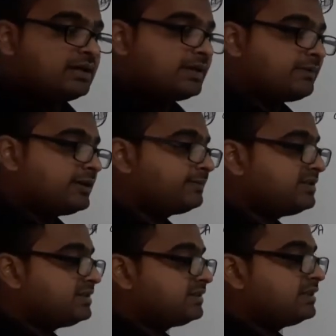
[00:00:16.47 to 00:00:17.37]
हमारे पास
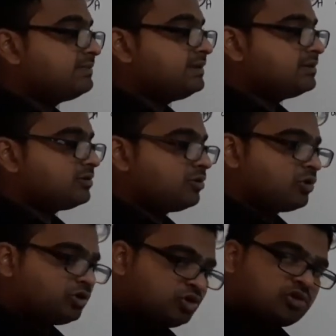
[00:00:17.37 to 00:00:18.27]
जितनी भी
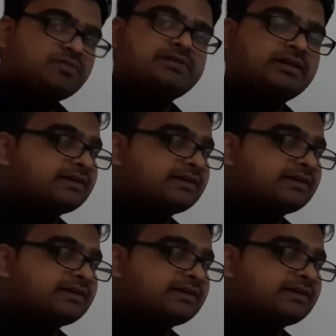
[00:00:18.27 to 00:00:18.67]
और थ्योरम्स हैं